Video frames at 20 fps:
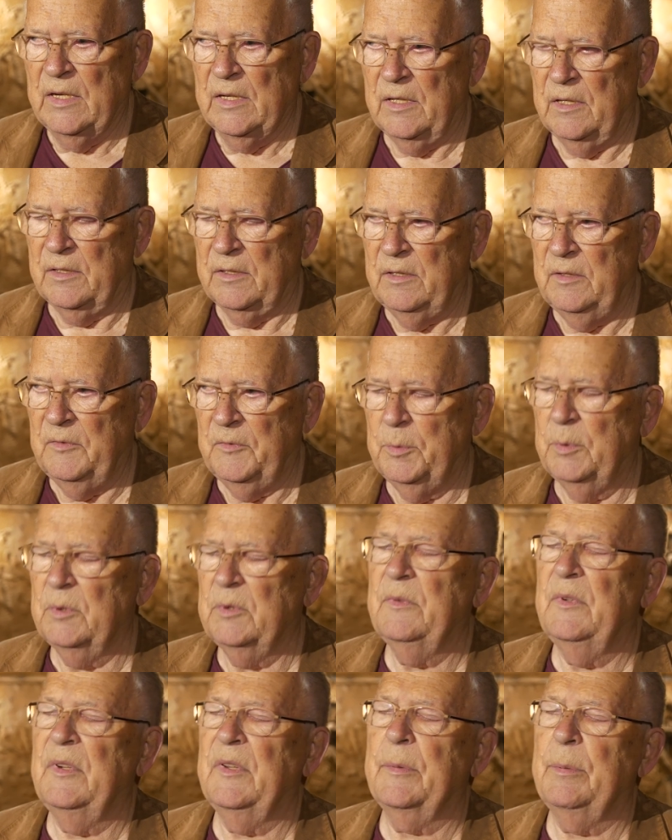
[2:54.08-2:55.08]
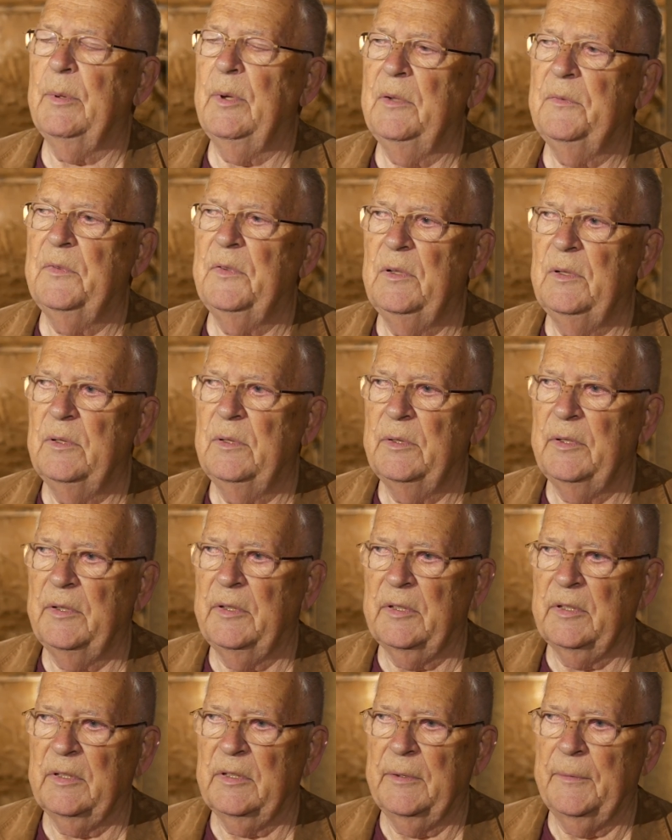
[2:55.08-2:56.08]
Der Tiefpunkt war
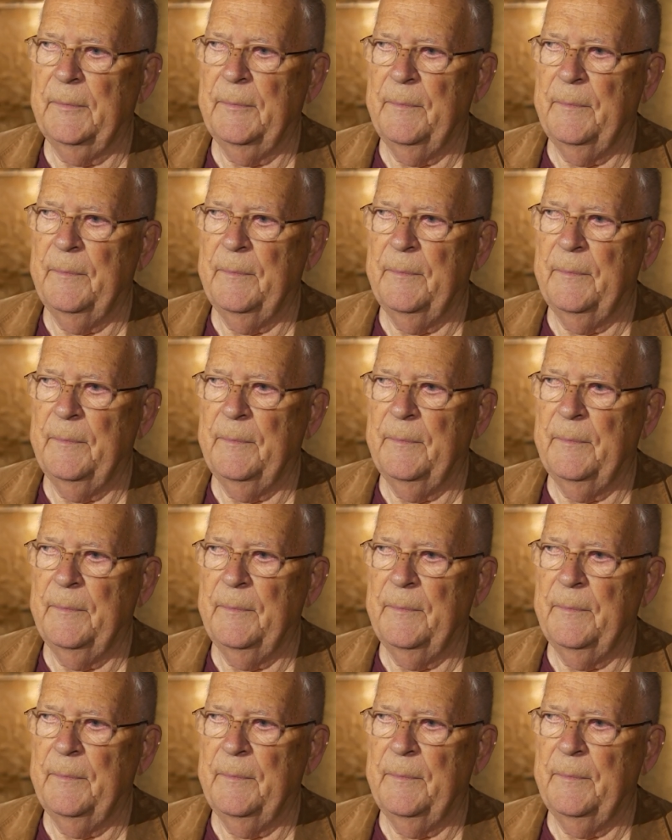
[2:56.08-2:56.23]
zweifellos